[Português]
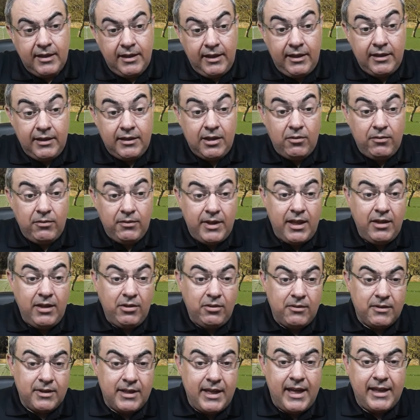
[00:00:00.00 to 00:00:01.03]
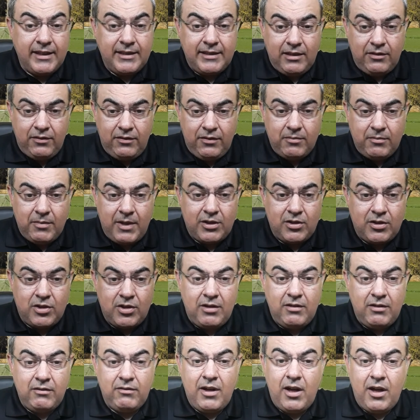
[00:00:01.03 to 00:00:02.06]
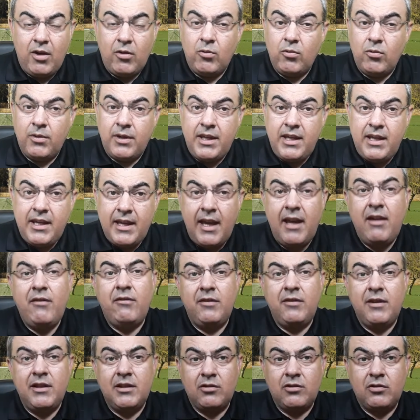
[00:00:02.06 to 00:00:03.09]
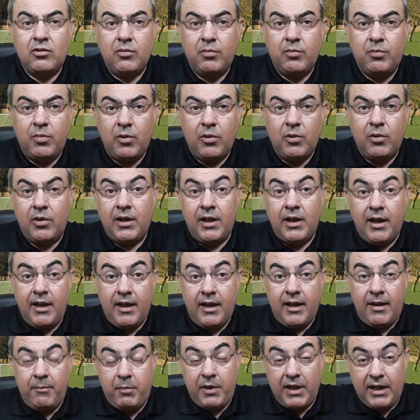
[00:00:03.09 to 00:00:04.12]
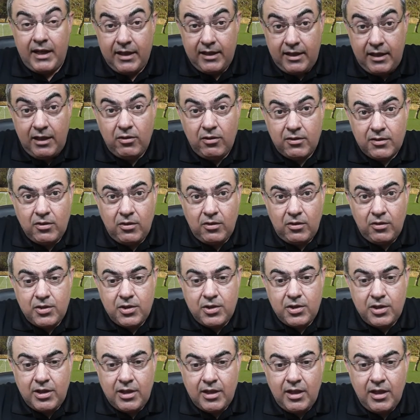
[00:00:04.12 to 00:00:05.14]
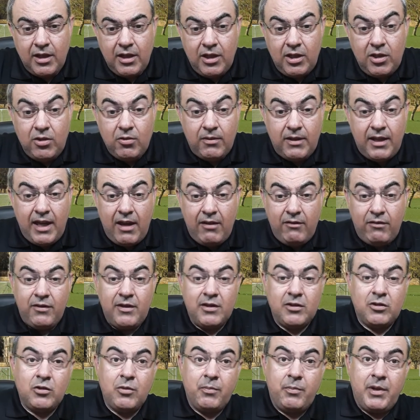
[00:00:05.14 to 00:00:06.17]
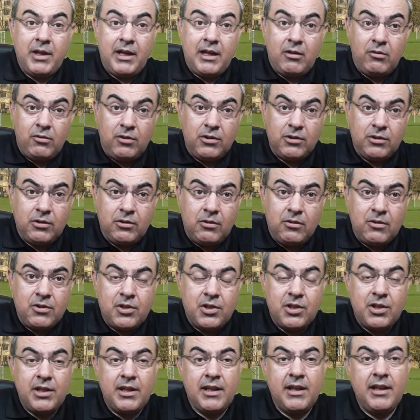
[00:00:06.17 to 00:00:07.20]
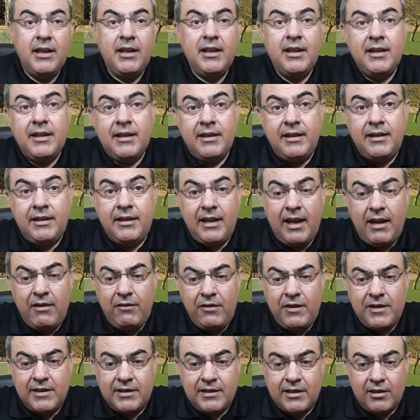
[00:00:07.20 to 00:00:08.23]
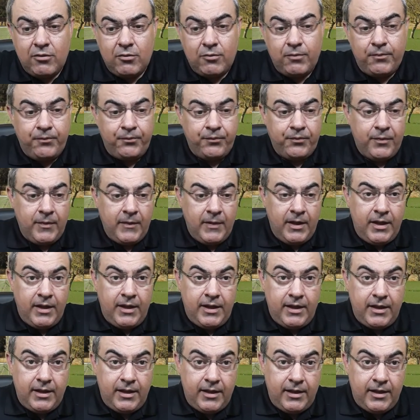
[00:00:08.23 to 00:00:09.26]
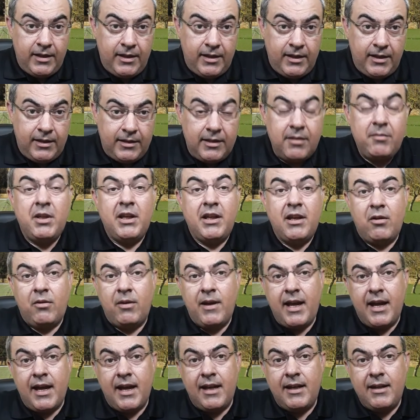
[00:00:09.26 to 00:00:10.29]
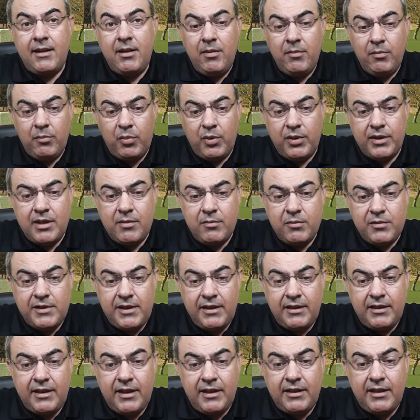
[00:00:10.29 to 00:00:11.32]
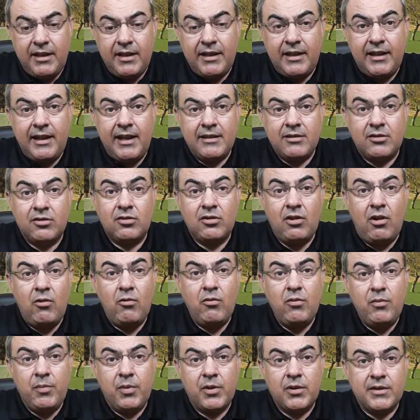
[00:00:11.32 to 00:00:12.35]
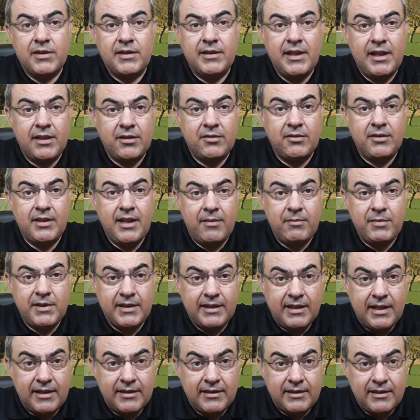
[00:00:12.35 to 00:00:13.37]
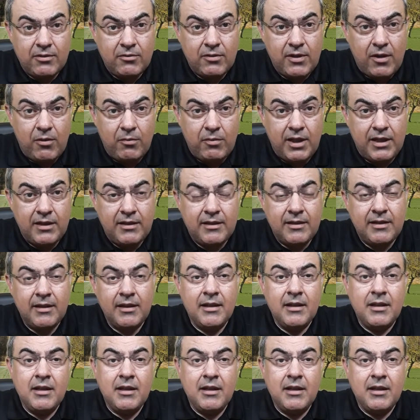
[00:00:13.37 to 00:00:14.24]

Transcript: Então, dentro dessa afirmativa, o que é visto por, pela gnoseologia e o que é visto pela ontologia, na visão uh, de Miguel Reale, podemos entender que é só um processo de abstração realmente,